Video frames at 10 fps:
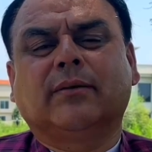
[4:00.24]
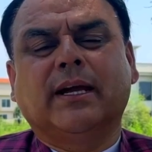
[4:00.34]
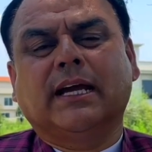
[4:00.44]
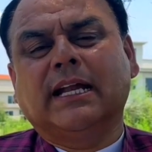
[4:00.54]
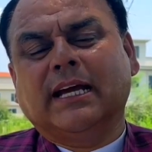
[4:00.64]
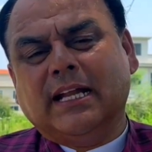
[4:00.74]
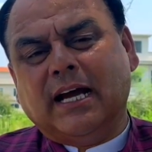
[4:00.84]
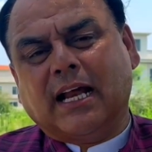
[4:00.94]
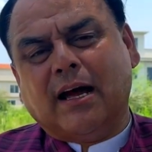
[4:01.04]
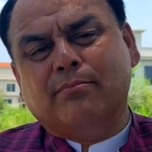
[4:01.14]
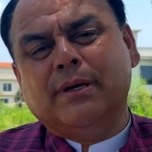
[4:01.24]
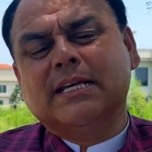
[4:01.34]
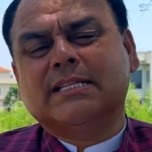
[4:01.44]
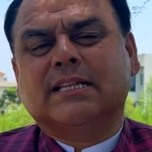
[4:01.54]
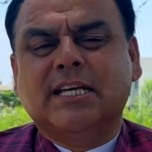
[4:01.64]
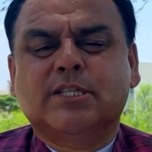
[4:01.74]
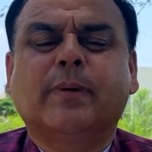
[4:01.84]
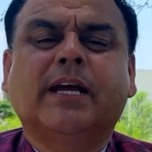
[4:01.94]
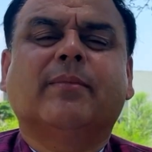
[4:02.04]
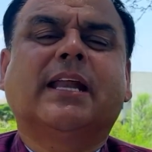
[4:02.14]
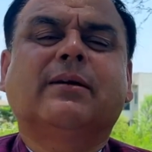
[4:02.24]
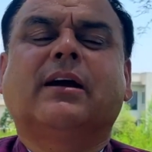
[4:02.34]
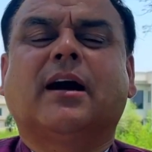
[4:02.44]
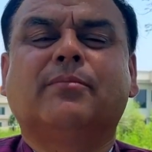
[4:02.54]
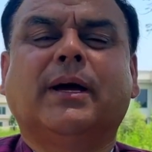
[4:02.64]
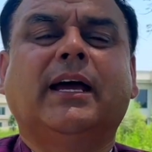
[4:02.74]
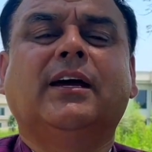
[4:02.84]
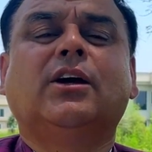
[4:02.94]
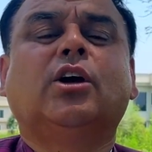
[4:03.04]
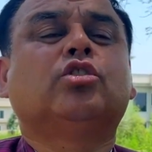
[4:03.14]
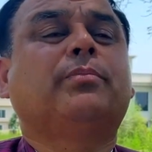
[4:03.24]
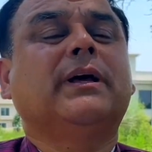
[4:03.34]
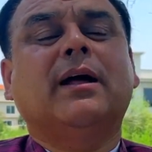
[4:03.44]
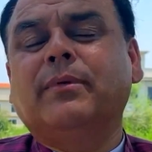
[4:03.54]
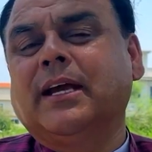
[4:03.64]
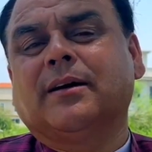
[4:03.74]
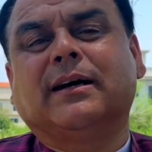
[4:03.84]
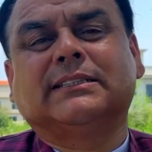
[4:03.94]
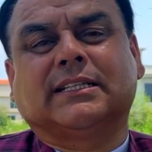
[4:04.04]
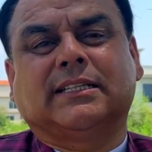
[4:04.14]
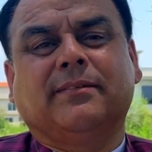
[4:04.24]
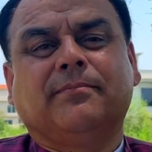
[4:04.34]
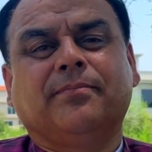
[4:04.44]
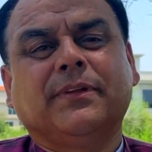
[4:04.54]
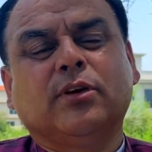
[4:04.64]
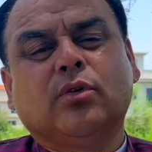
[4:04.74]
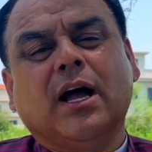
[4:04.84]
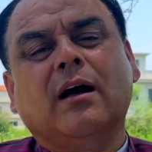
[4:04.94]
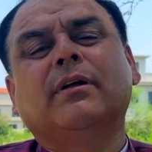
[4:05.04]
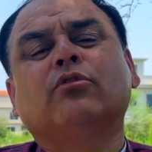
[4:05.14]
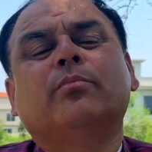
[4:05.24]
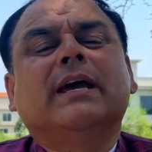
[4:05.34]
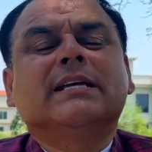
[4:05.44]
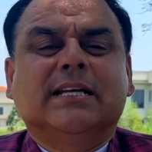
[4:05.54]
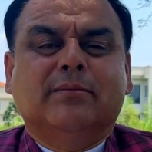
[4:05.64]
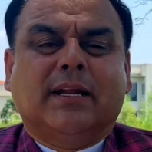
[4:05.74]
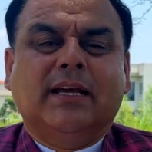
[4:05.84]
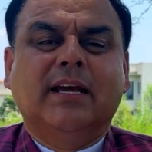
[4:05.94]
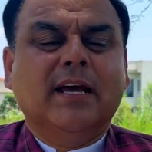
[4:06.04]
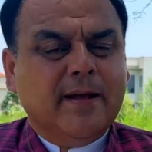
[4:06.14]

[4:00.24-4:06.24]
कमाएंगे लेकिन अगर आप 20 से 30 में ही कमाने में खप गए तो फिर आप नहीं कमा सकते क्योंकि आपने वो बेस नहीं बनाई